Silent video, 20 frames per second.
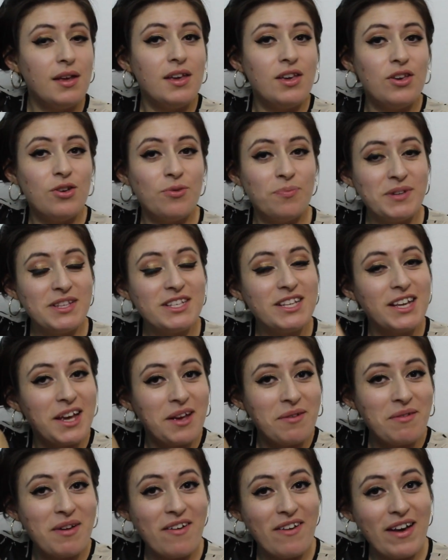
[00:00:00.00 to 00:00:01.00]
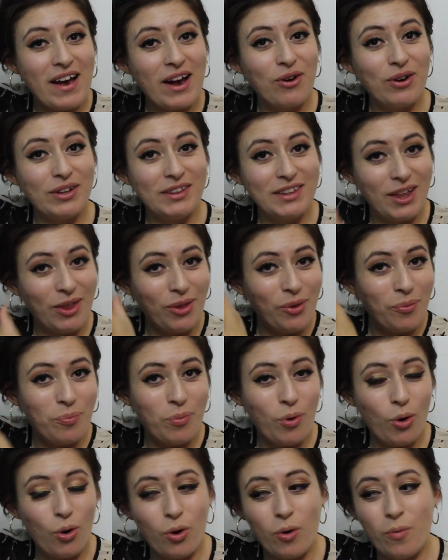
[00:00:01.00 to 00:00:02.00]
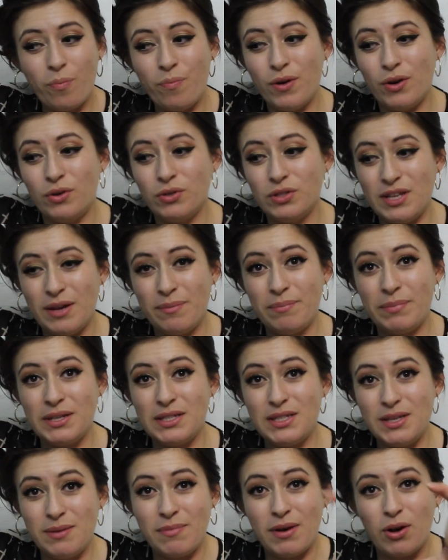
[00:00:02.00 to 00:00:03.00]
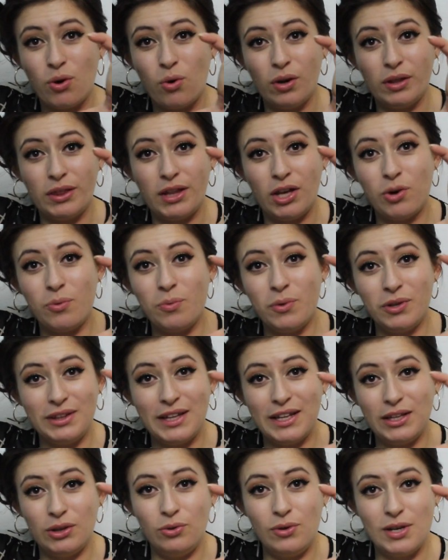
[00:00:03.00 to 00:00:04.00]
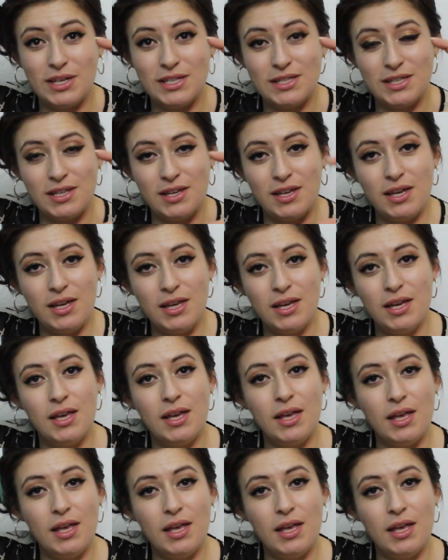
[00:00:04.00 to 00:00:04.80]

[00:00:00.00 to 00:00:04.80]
Y yo pensé que me había cortado poco, pero siempre sí me corté como tanto así.